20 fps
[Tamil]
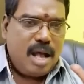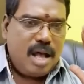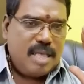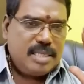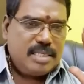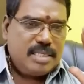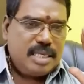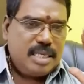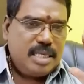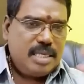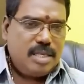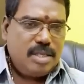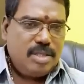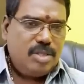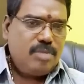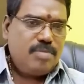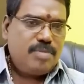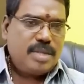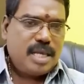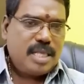ஆசை
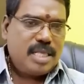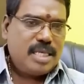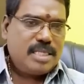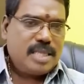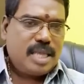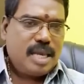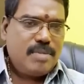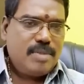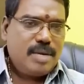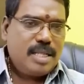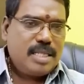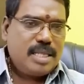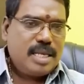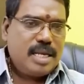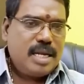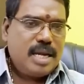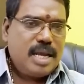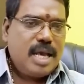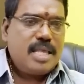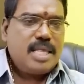இருந்தும் அதை செயல்படுத்த
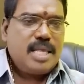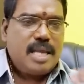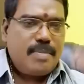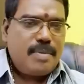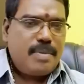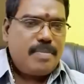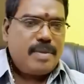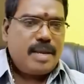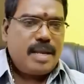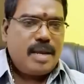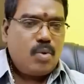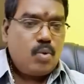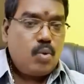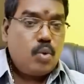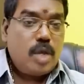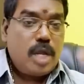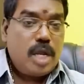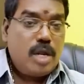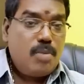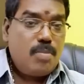இயலாத அமைப்பில்
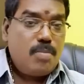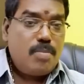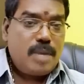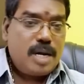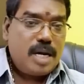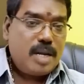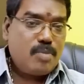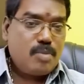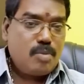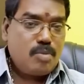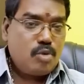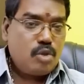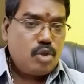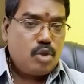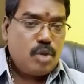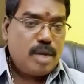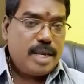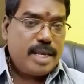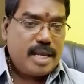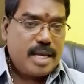உடலும் மனமும்
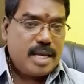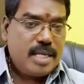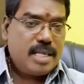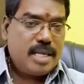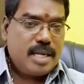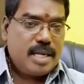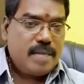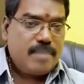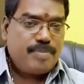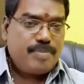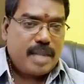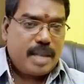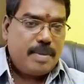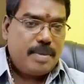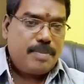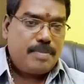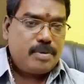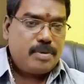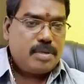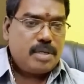ஒத்துழைக்காத
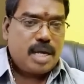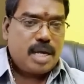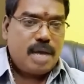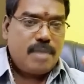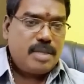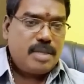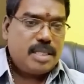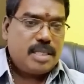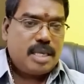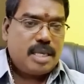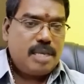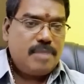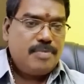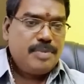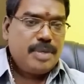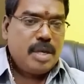அமைப்பு காமத்தை